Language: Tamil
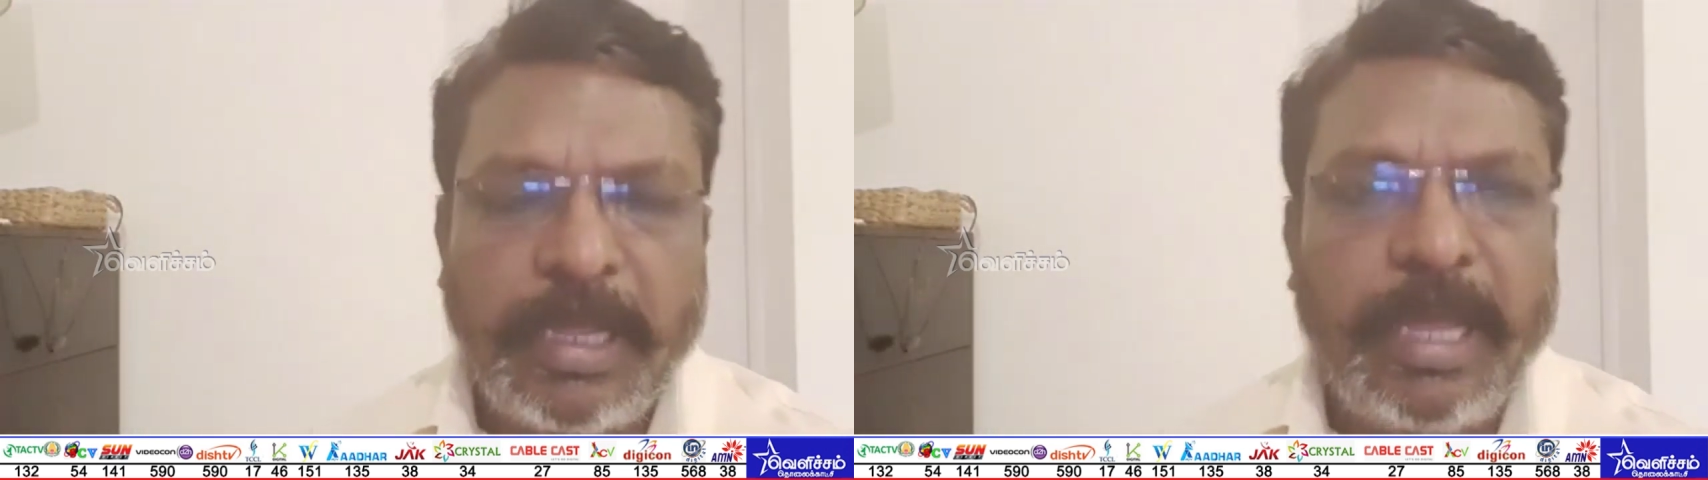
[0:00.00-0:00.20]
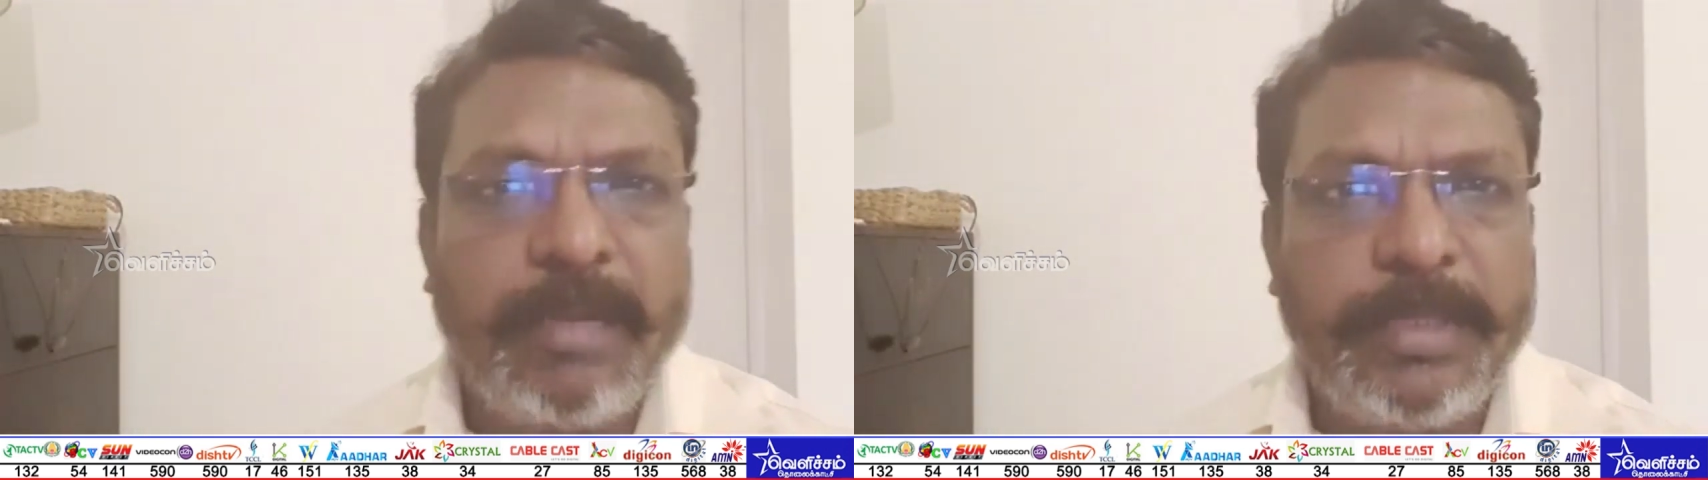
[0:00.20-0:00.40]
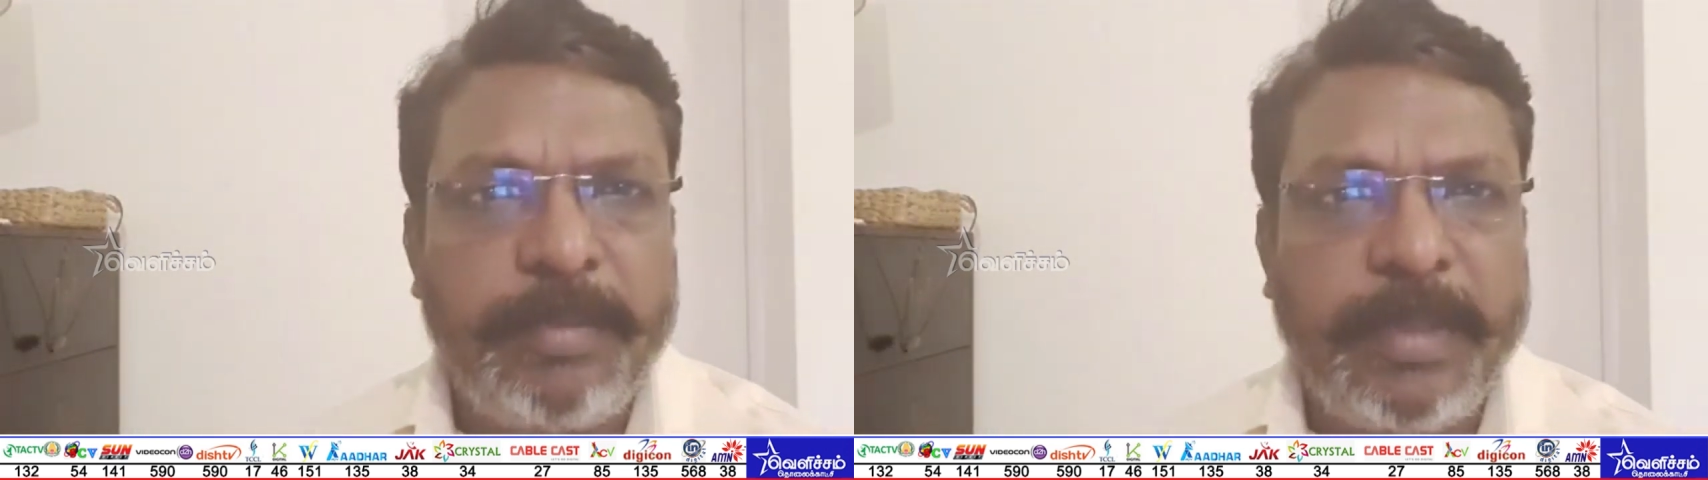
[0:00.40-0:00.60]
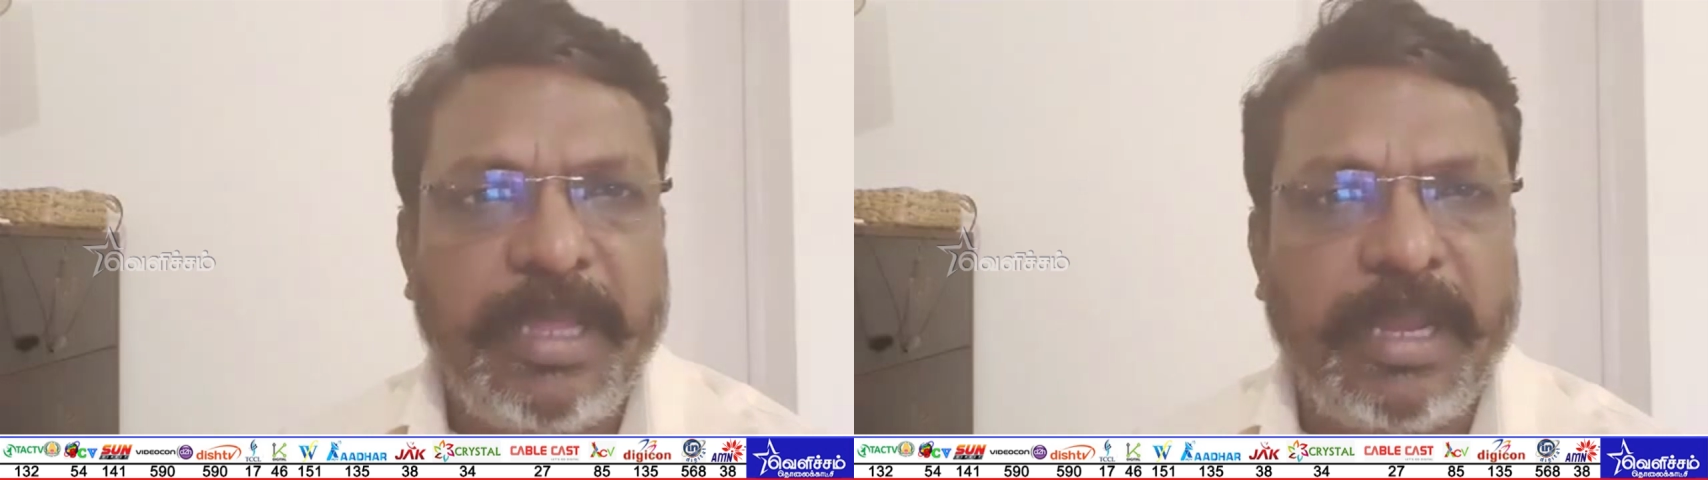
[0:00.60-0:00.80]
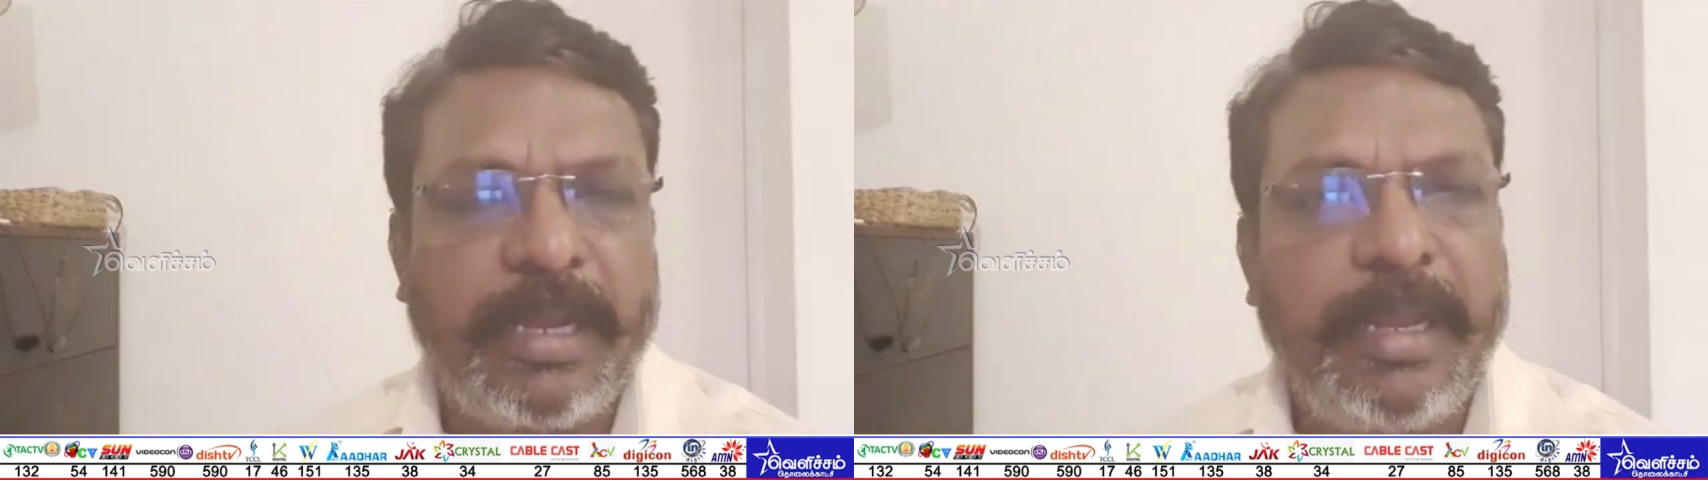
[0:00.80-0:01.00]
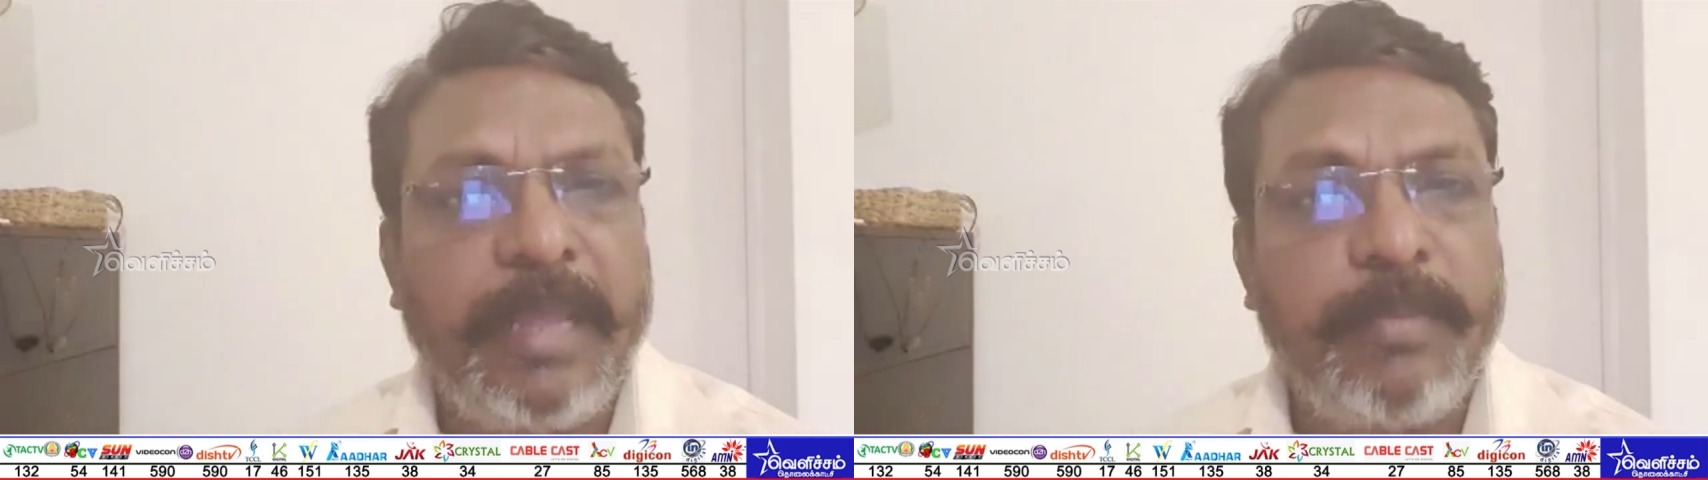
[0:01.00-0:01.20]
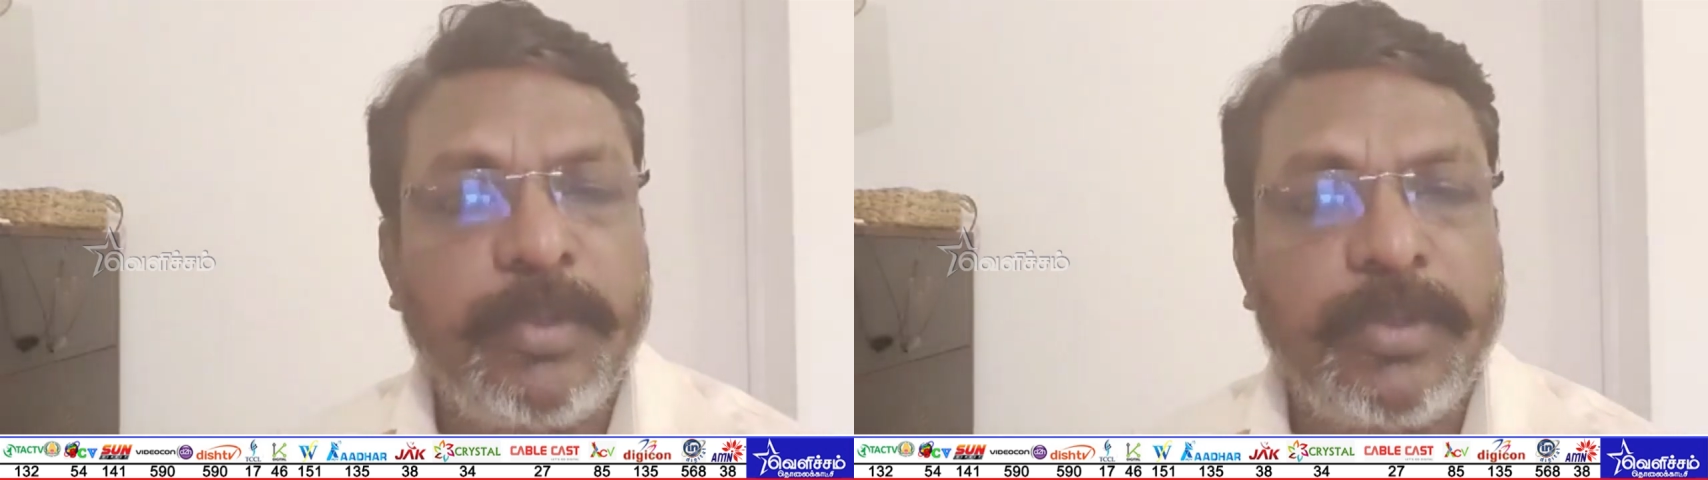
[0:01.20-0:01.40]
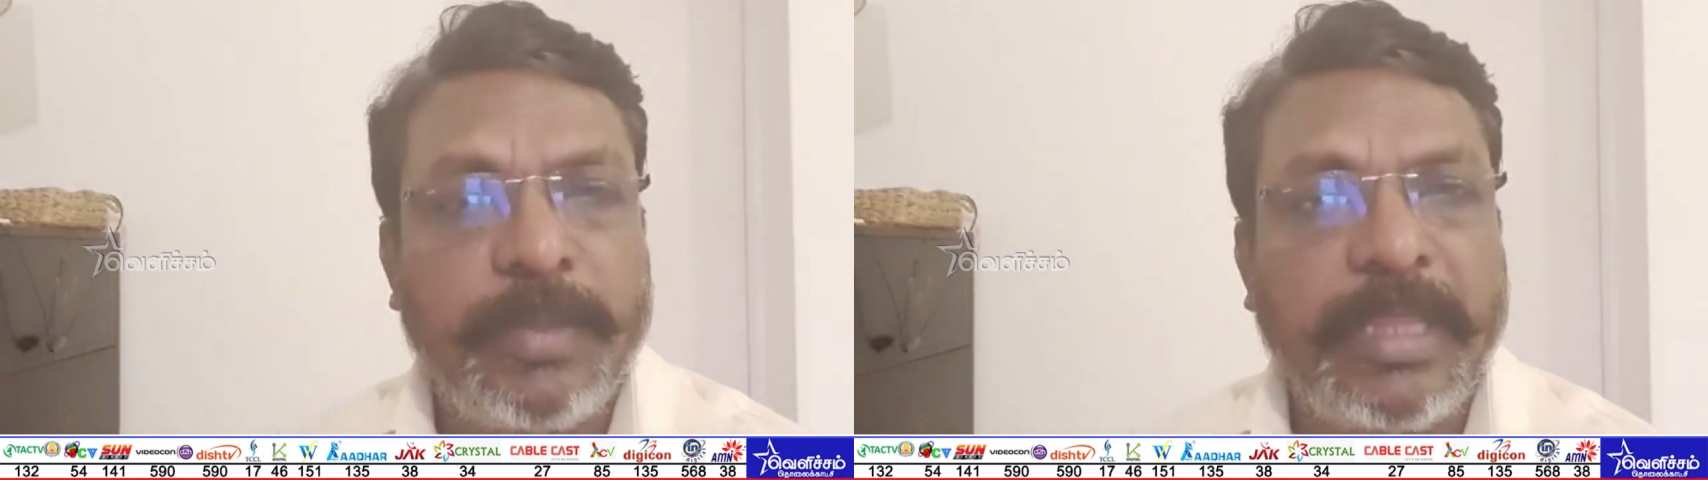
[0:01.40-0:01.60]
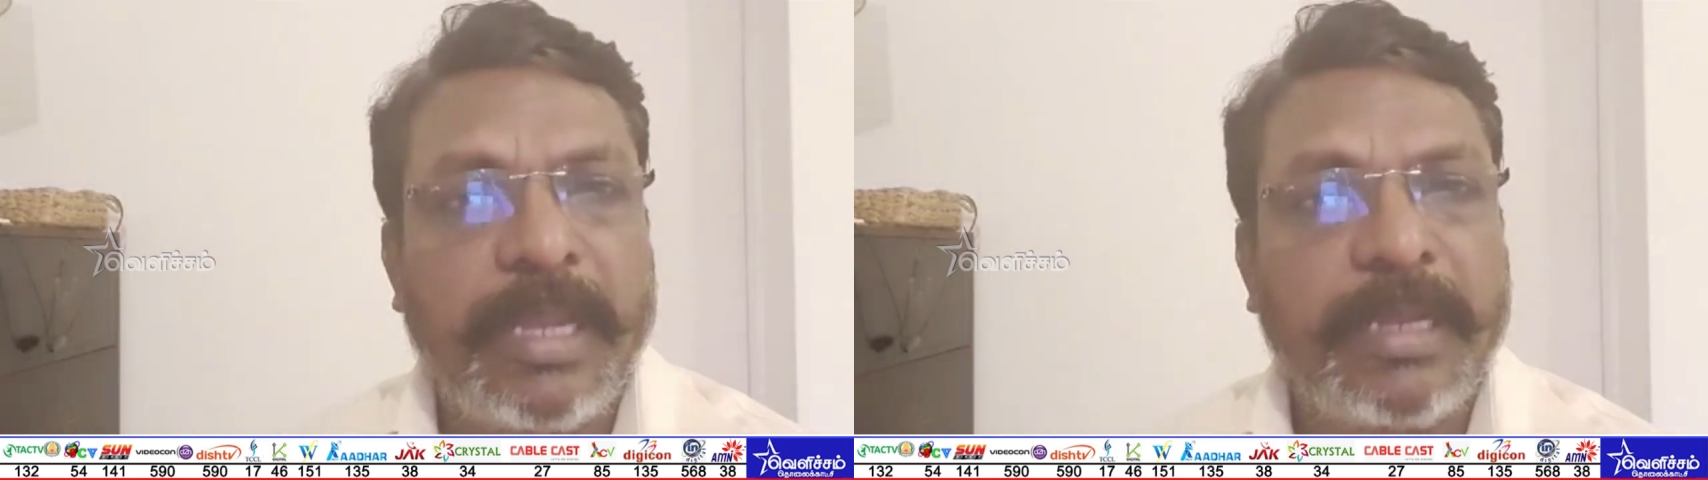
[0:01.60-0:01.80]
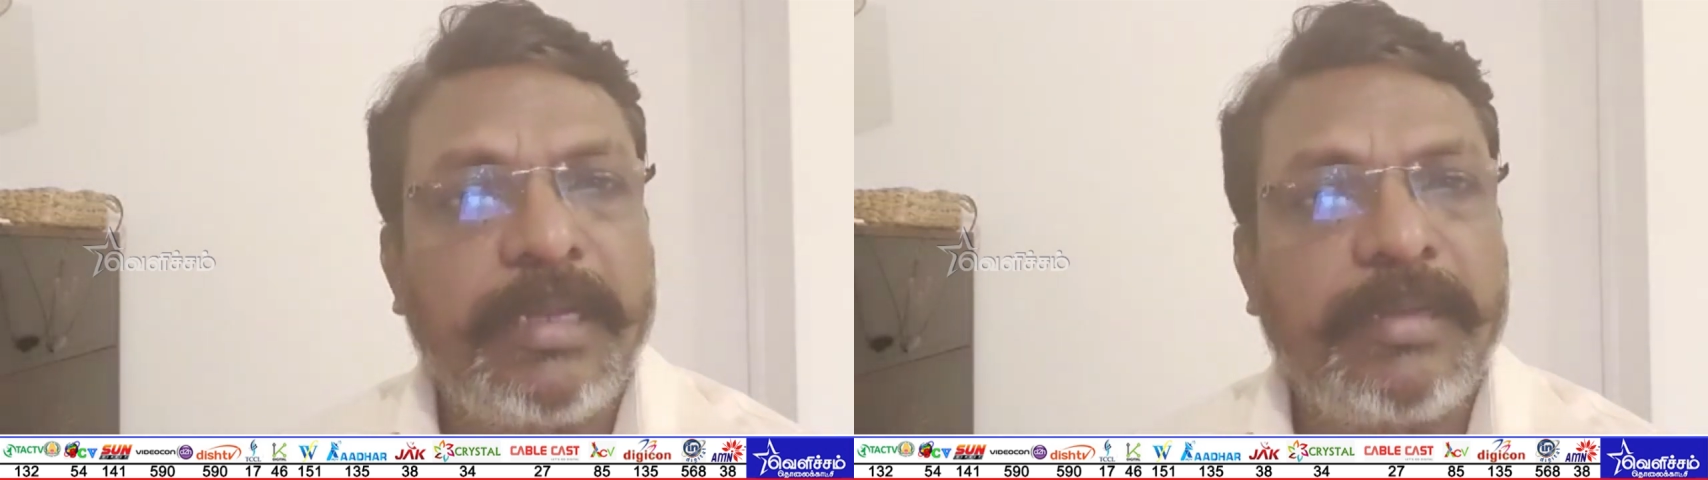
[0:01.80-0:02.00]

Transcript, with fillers: அறுபது பேர் இணைப்புக்கு வந்தார்கள்